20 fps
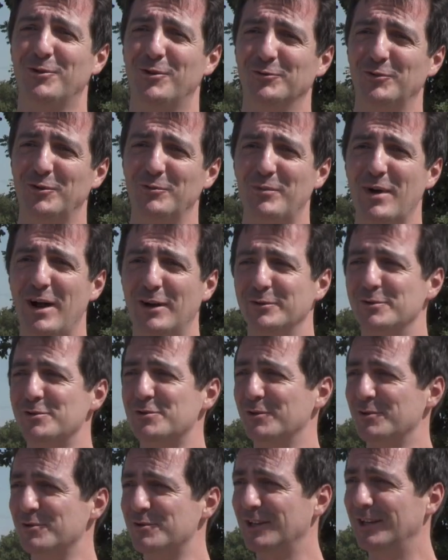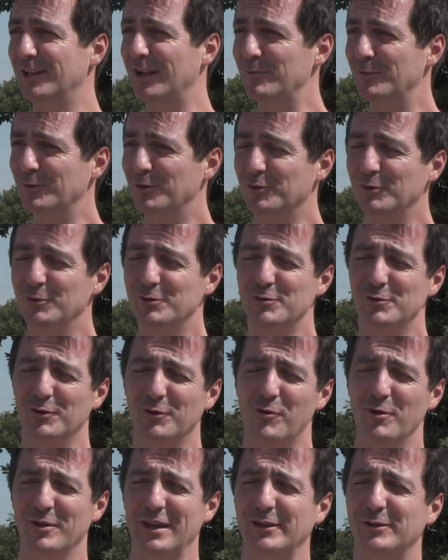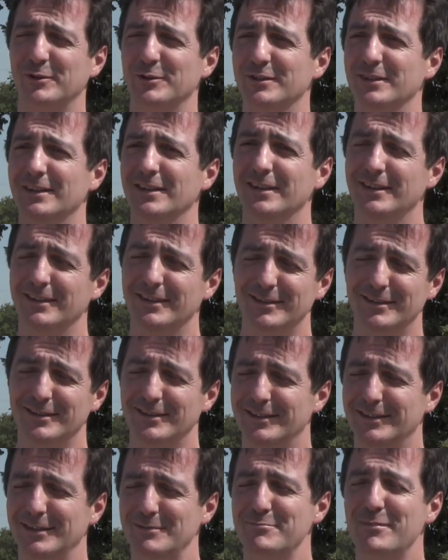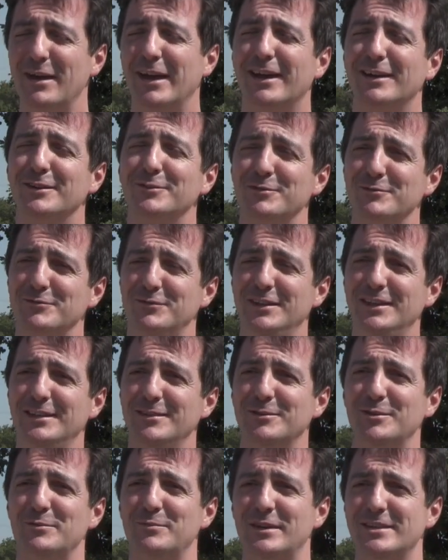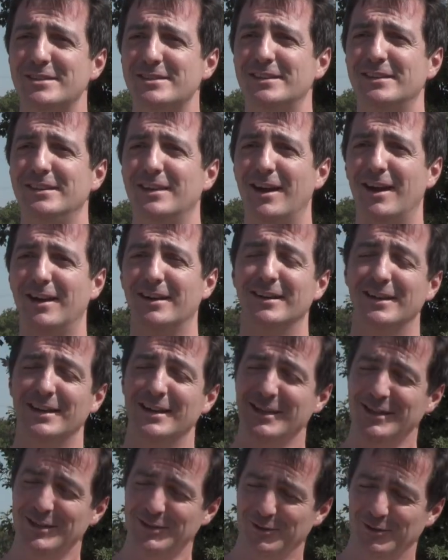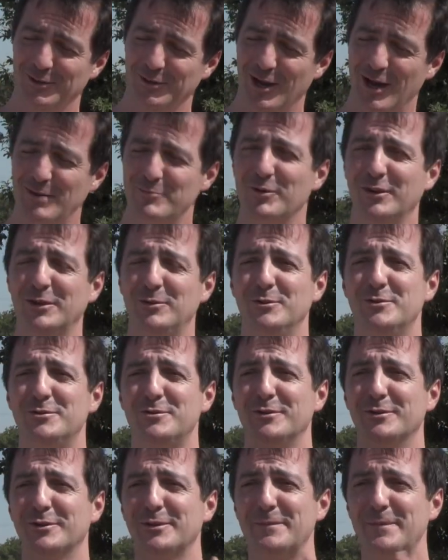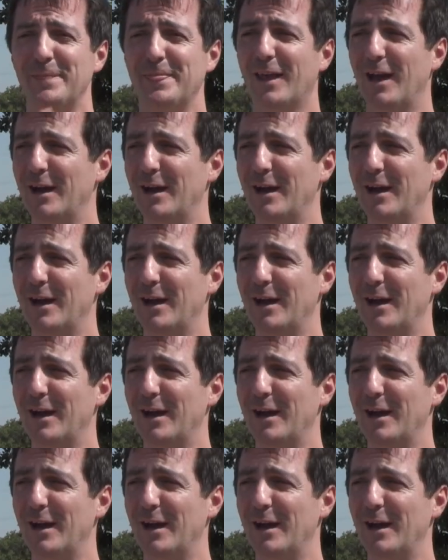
quand on parle de changer de la monoculture où on n'a que des, des, mères de vignes, de passer à de l'arboriculture,